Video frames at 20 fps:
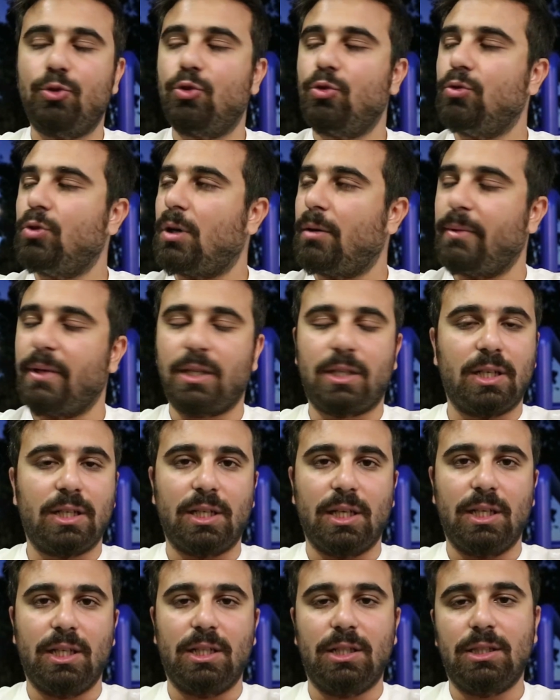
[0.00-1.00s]
Bütün Amerika
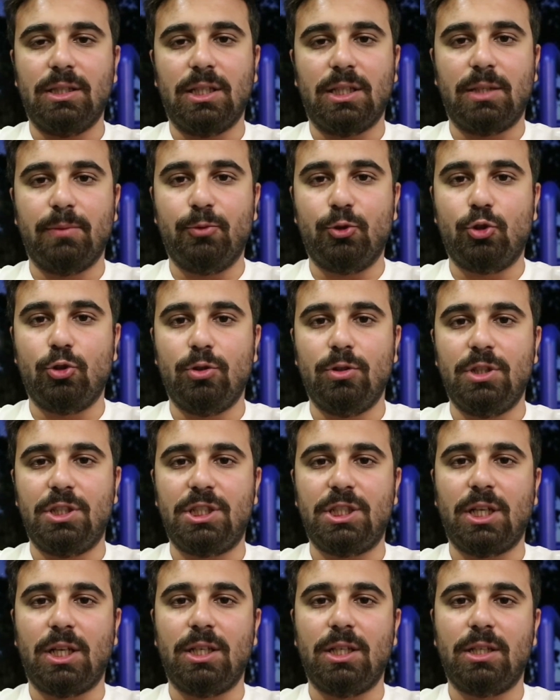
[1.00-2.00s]
genelindeki bütün
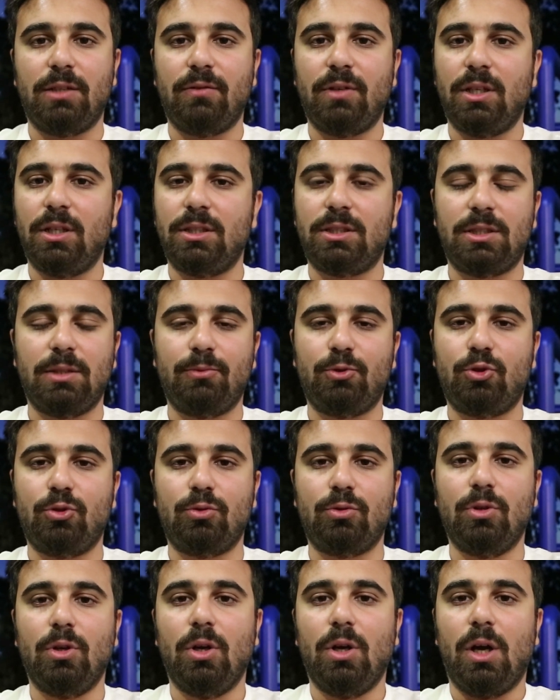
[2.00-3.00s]
iş yerleri ve işte bütün